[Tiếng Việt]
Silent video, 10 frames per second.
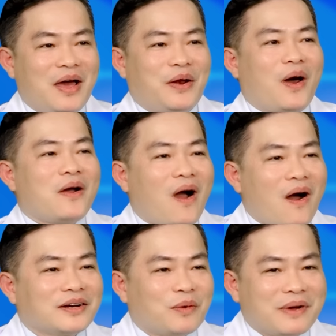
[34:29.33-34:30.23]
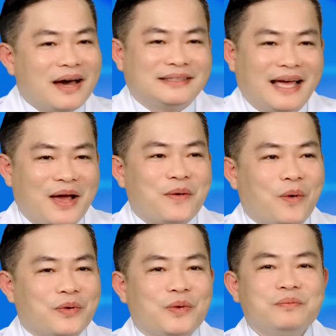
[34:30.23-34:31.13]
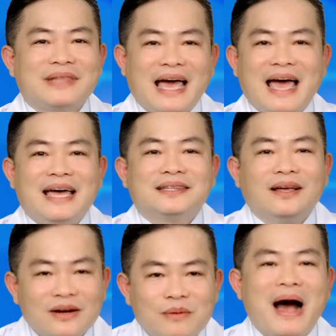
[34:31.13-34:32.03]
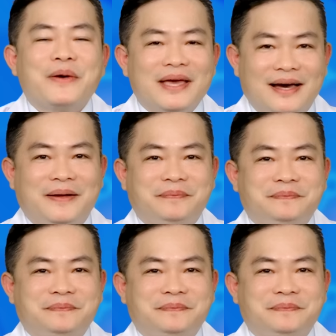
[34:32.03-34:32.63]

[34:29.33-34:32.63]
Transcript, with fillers: nó có trong cơ thể của chúng ta từ bao giờ.